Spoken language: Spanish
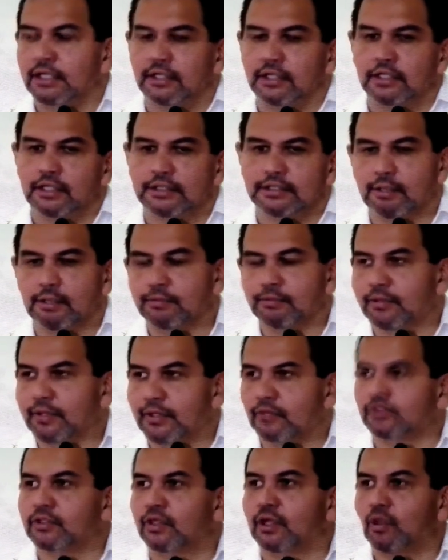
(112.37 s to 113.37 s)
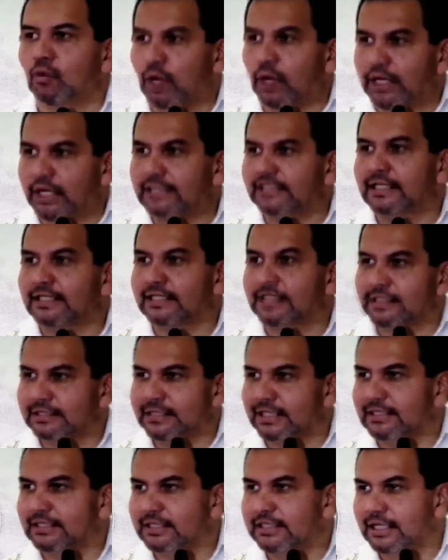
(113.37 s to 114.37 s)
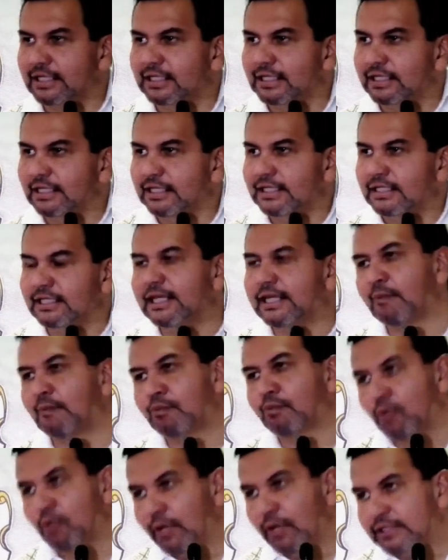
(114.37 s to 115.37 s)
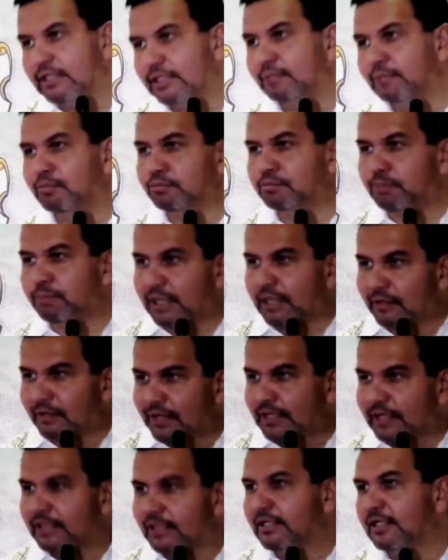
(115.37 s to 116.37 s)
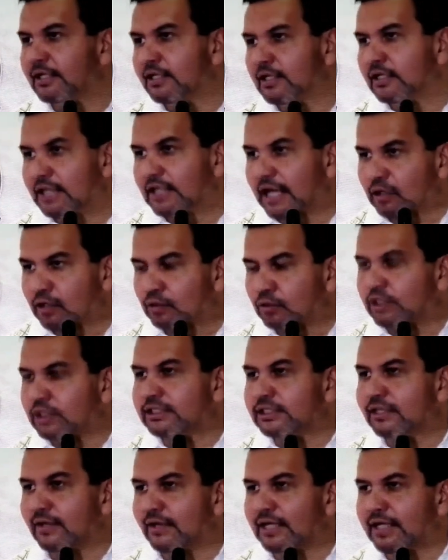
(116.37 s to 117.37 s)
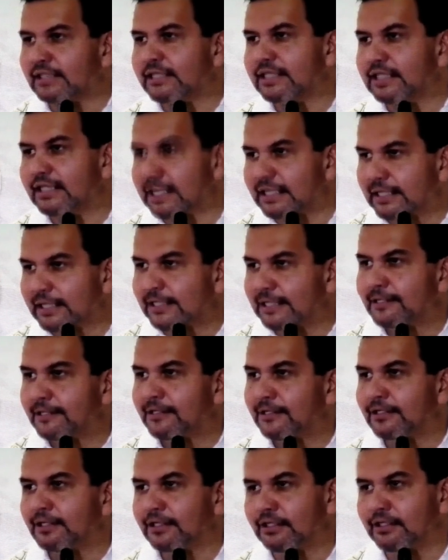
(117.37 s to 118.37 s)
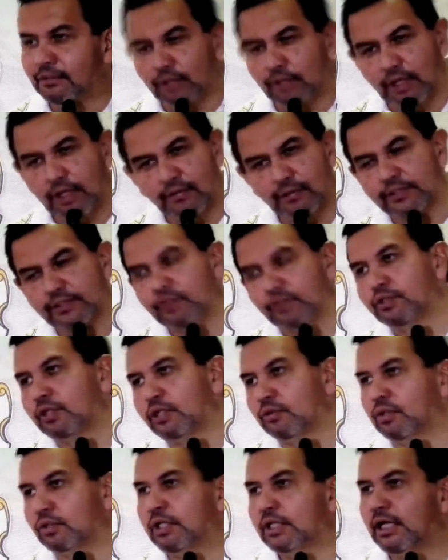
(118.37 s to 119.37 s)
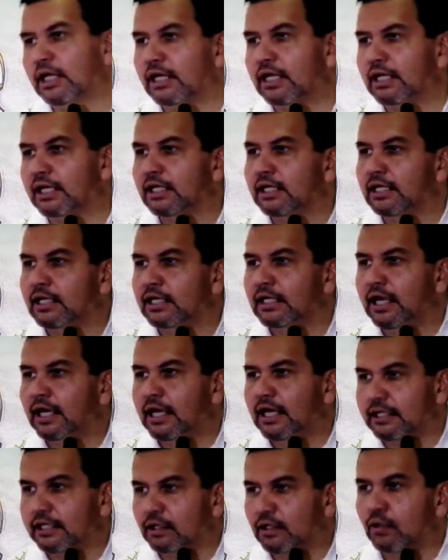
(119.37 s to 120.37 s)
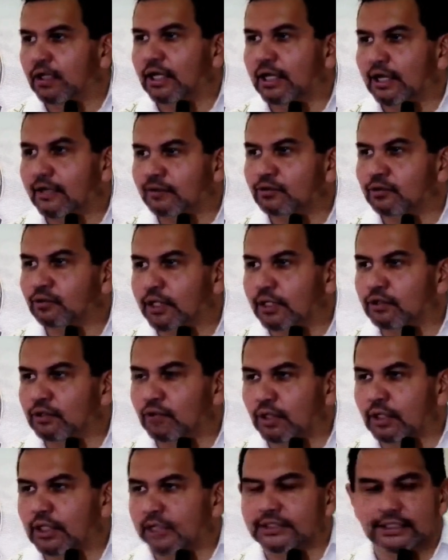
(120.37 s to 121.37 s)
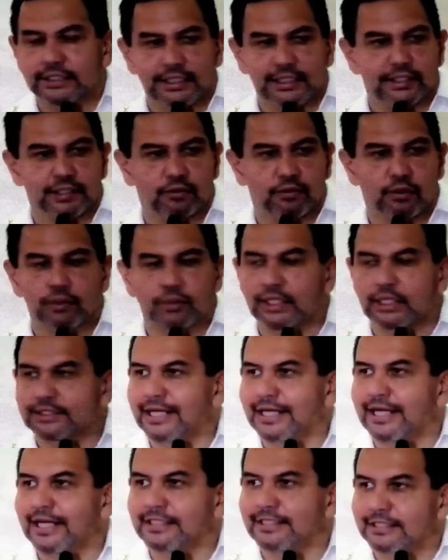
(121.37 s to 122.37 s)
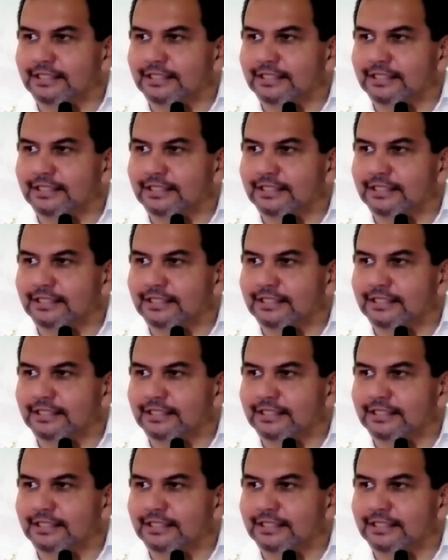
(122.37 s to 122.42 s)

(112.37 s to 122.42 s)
estamos hablando entre 40 y 60, y que aprovechen pues para ver las rutas que van a seguir y de una vez nos ayuden a, recoger la basura en todas las, en todas las quejas que